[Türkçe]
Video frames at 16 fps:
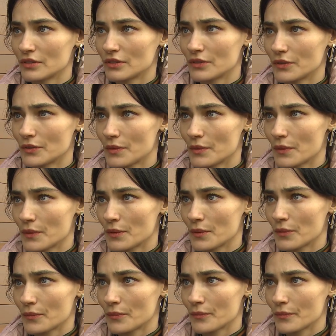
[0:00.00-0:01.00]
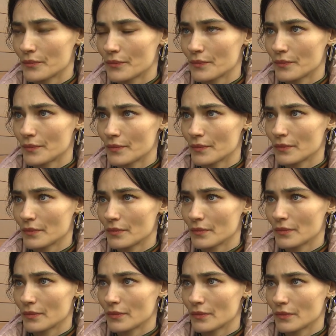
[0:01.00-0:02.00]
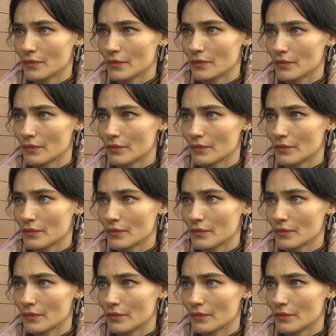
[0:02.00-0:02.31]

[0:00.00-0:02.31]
zarar gören aileler için, koruyucu aileler için,